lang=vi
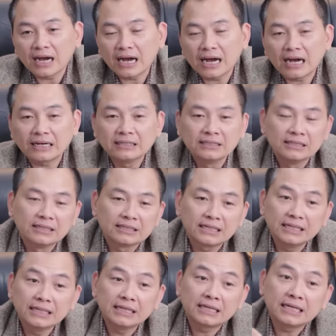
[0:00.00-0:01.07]
à
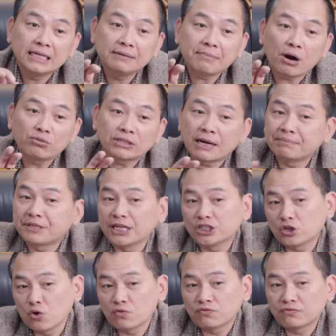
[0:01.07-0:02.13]
thì khi mà ông tập
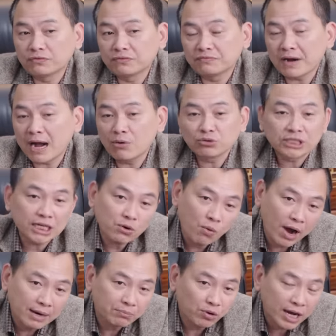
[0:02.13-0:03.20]
thể dục và ông
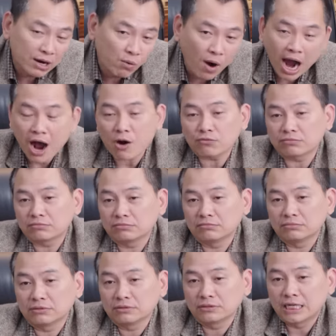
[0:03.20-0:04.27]
sinh hoạt một cách khoa học
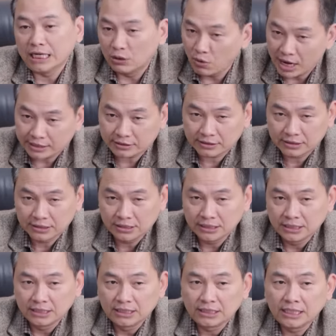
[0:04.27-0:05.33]
kỷ luật
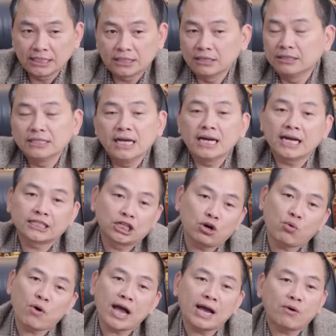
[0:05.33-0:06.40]
thì tự nhiên là
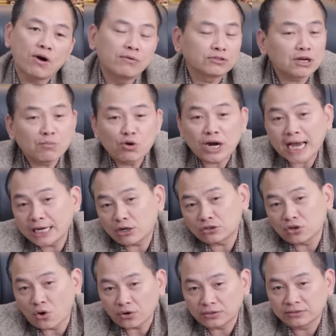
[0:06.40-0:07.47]
sức khỏe của ông trong một ngày
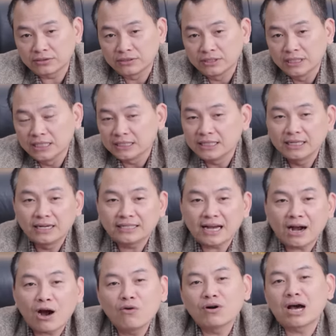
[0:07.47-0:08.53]
nó tốt thì người
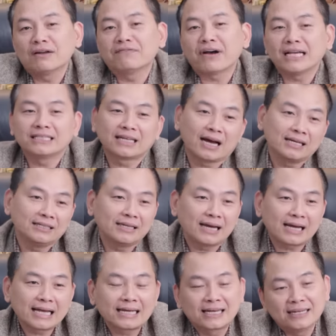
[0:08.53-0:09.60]
ta không cần phải dạy
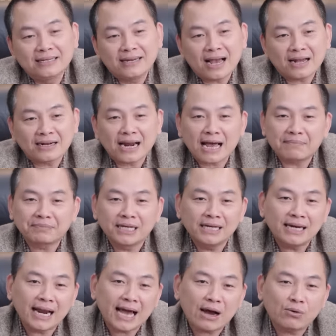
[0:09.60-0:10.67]
là cái kỹ năng làm
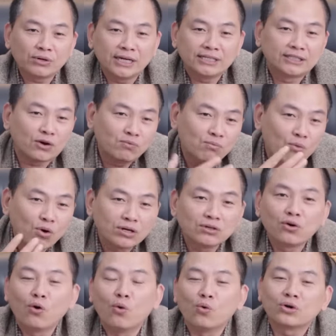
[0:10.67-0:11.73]
thế nào để chống
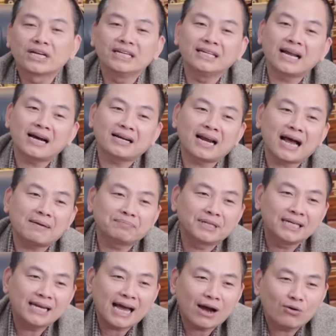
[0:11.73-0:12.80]
buồn ngủ kỹ năng
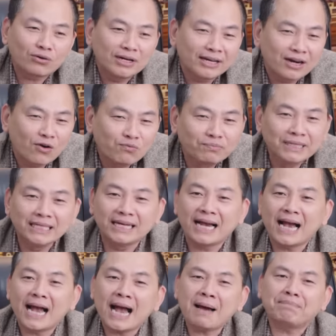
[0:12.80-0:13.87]
làm thế nào để không bị
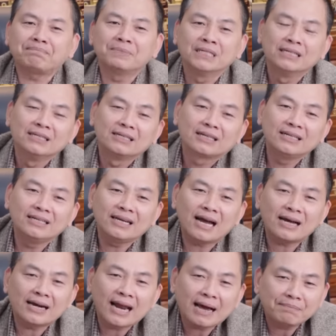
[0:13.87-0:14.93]
ngáp kỹ
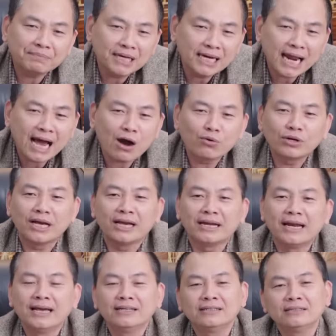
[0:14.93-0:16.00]
năng làm thế nào
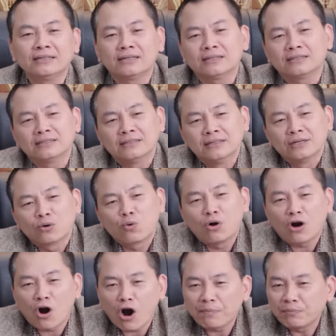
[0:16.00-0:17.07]
để đến uh,
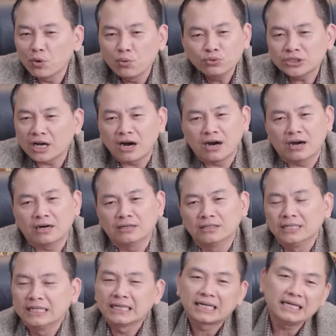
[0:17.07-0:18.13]
cuộc họp đúng giờ
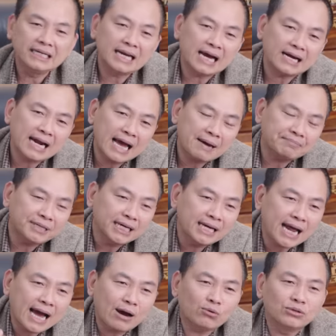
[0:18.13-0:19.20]
kỹ năng làm
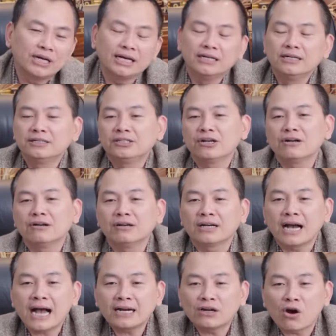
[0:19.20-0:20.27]
thế nào để đứng trước
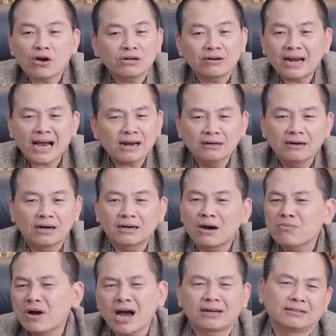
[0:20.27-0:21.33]
người khác nói nó năng lượng
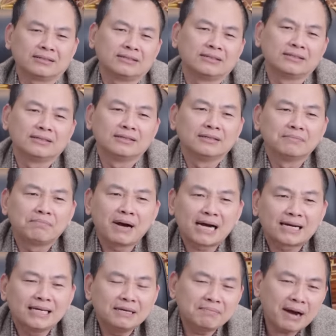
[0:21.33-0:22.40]
không cần
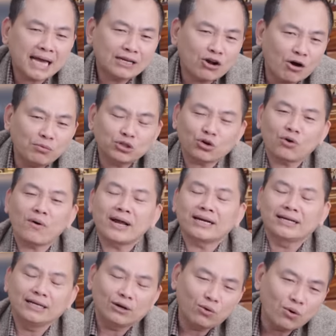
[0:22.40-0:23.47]
mà khi mà anh có một thói
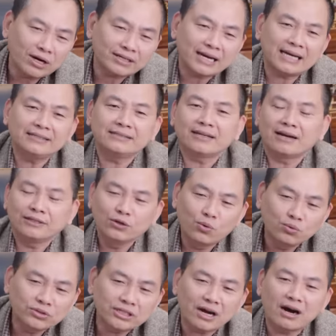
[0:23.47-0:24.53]
quen kỷ luật anh dậy
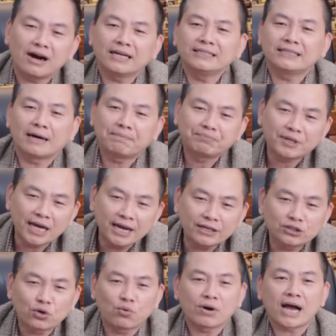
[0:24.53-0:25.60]
đúng giờ anh tập
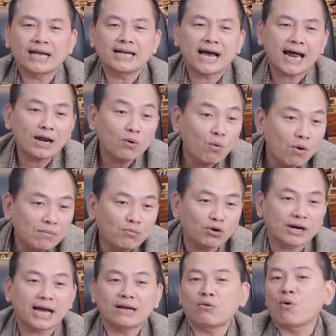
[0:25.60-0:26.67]
thể dục anh ăn uống
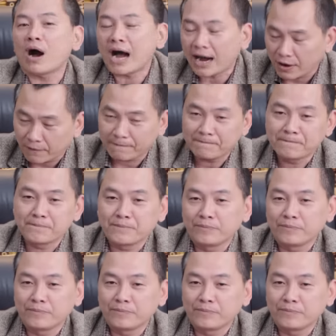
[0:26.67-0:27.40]
một cách khoa học